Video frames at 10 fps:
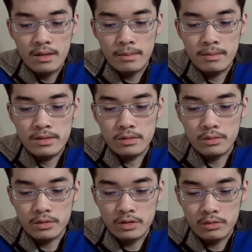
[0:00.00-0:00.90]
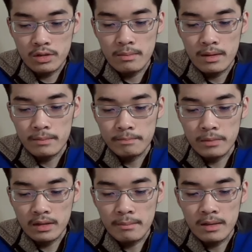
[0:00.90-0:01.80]
まあ、まずこの一人目、ま
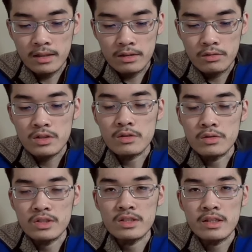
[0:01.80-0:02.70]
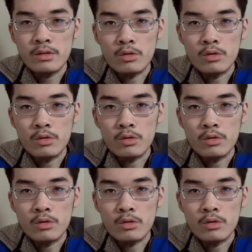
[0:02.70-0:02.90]
あ、玉木雄一郎氏ですね、